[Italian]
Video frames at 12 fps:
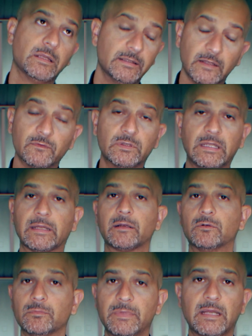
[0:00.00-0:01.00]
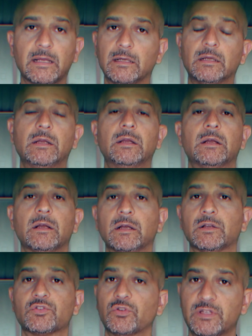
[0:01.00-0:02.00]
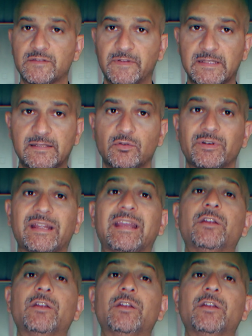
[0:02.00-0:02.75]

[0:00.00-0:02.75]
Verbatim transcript: devo dire con mia uh, soddisfazione,